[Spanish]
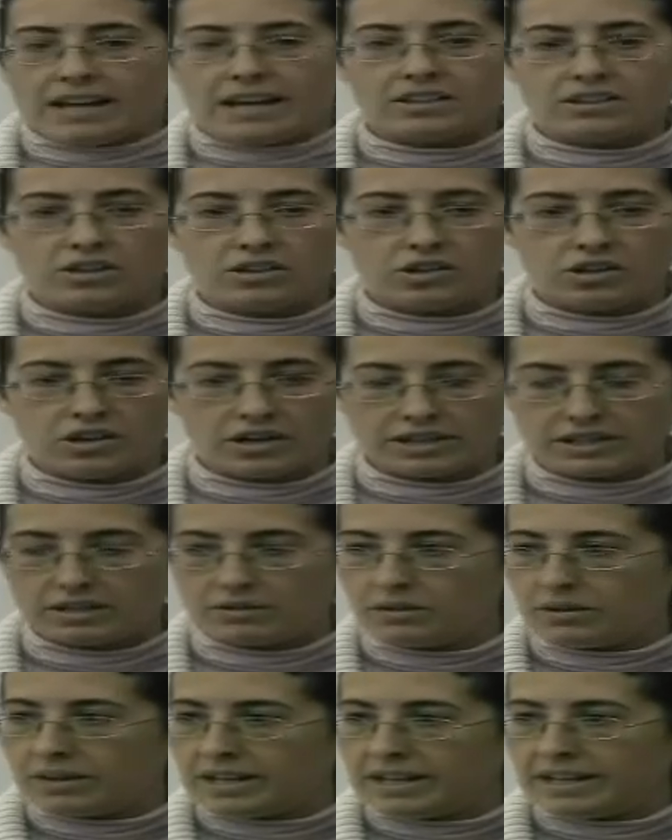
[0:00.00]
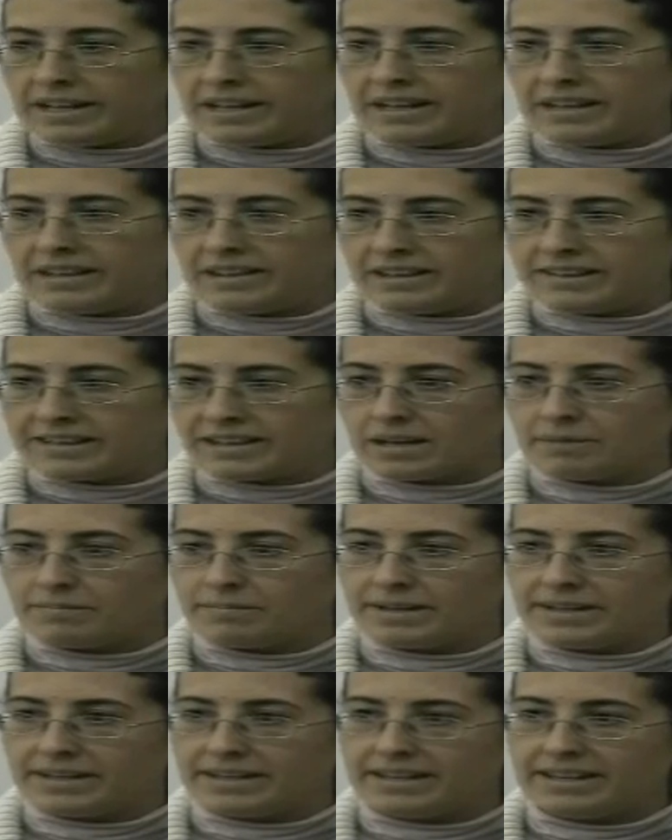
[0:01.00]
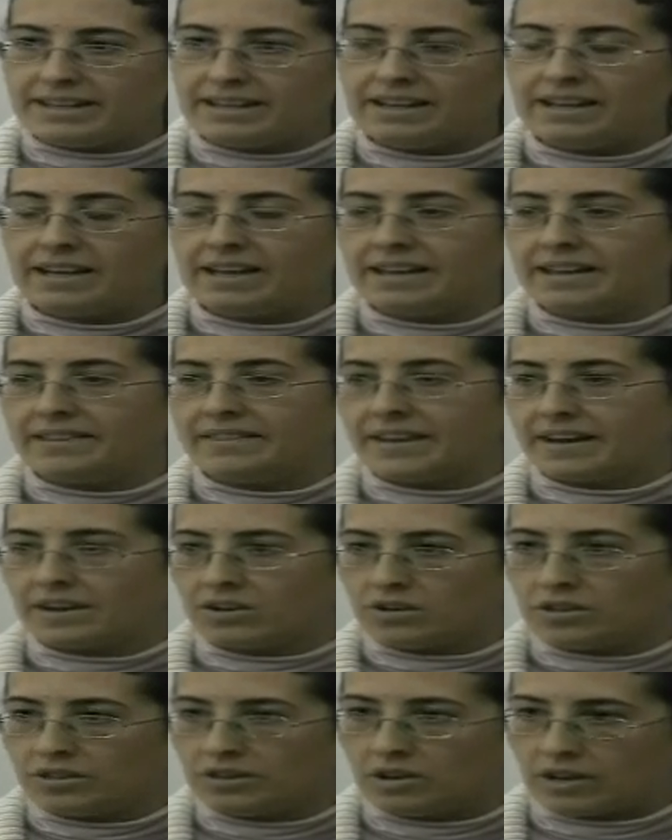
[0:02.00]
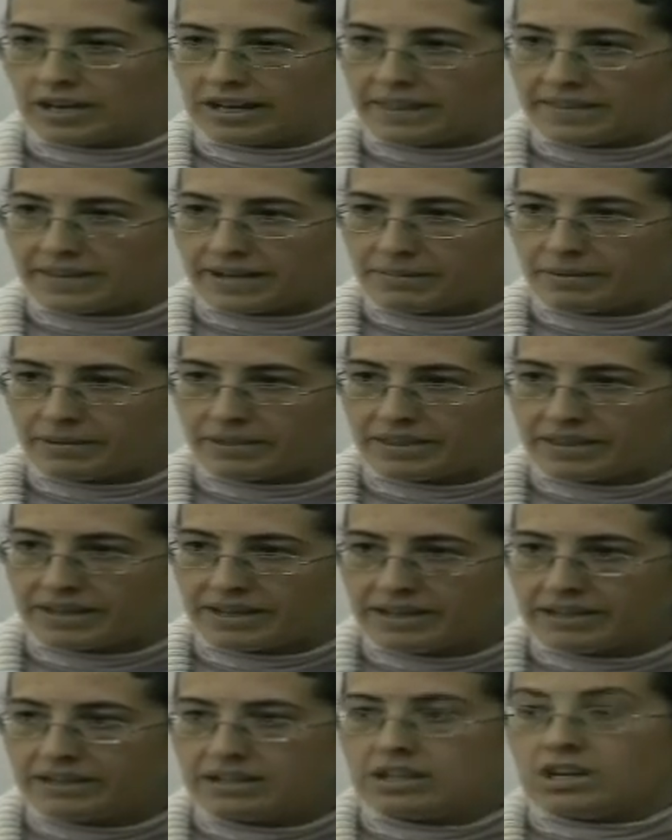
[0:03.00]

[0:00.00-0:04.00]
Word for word: Entonces, el objetivo de, esta campaña es dar a conocer lo que es la discapacidad,